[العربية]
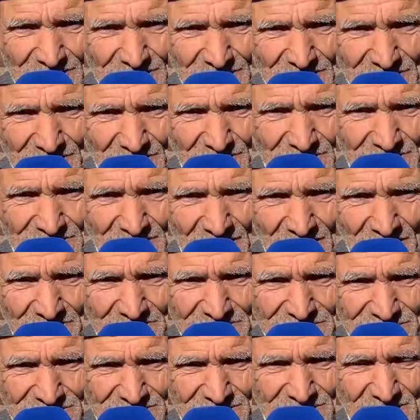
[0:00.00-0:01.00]
كنقول
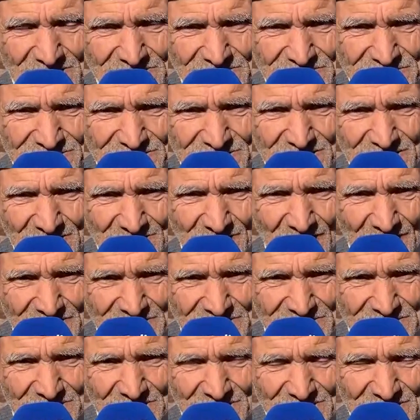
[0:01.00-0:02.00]
خمس ايام ست ايام عاود
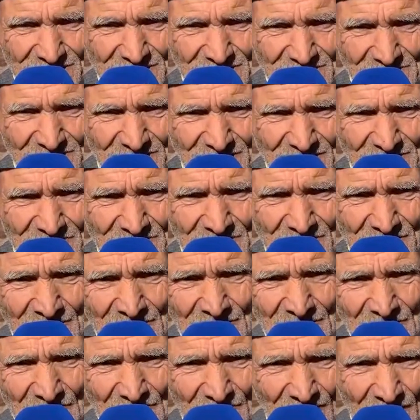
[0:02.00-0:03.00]
الزبل الحمام
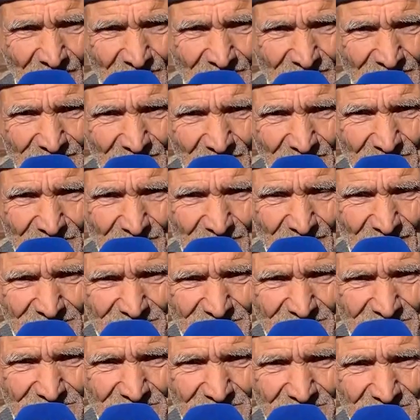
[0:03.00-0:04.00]
وعاود كنعدلوها
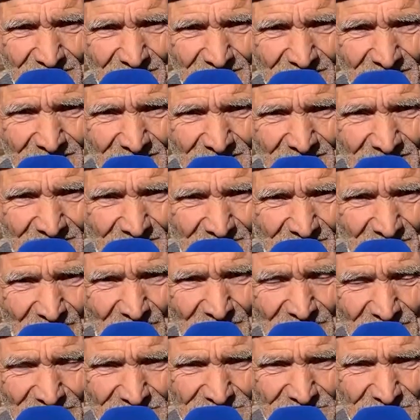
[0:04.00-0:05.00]
للدباغ
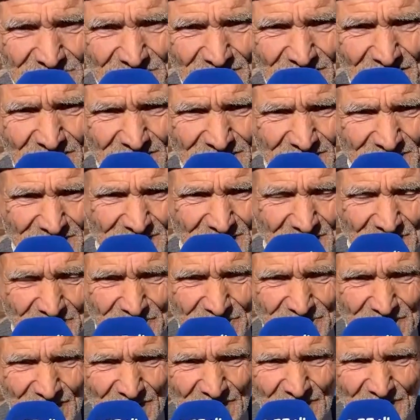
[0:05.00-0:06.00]
مورا الدباغ
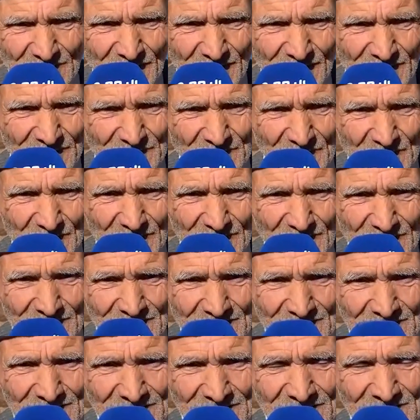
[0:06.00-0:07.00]
كنيبسها ونخدموها
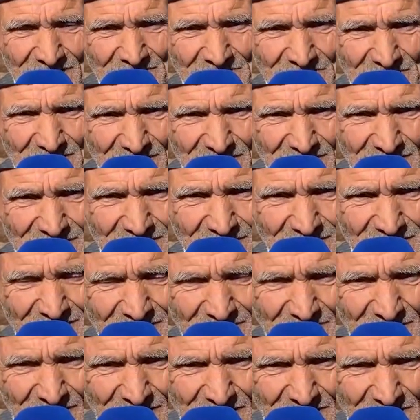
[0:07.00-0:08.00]

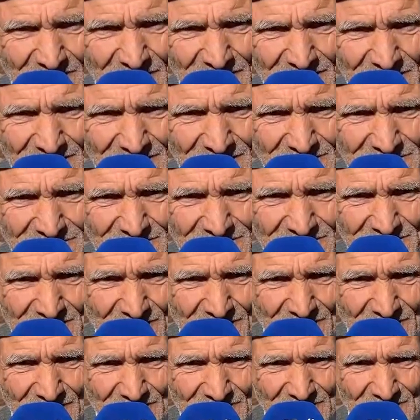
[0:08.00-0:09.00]
كنخدموها ما كنعطينا
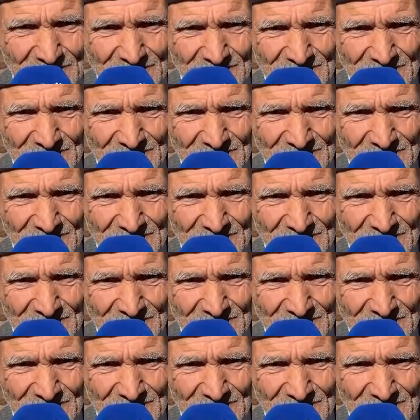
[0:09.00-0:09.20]
والو